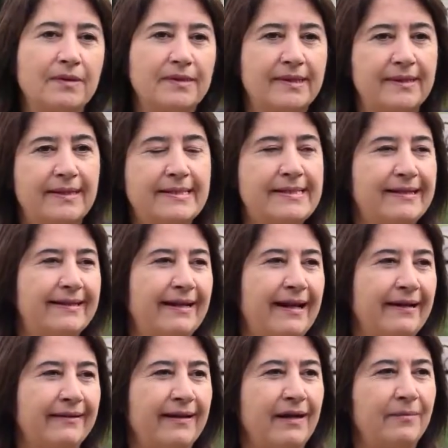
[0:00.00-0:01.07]

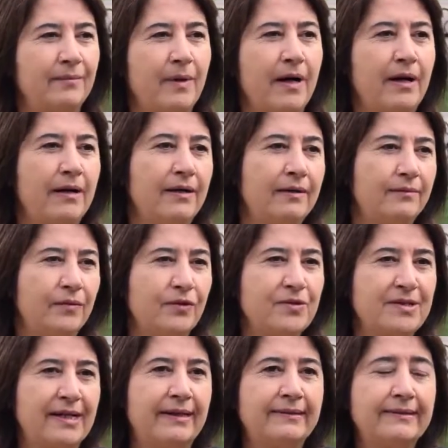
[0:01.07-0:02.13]
klasiklerden Bach,
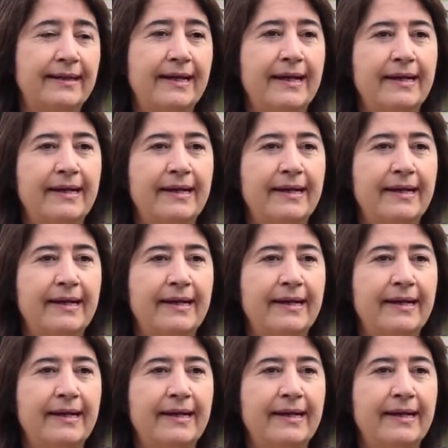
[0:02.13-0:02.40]
Mozart.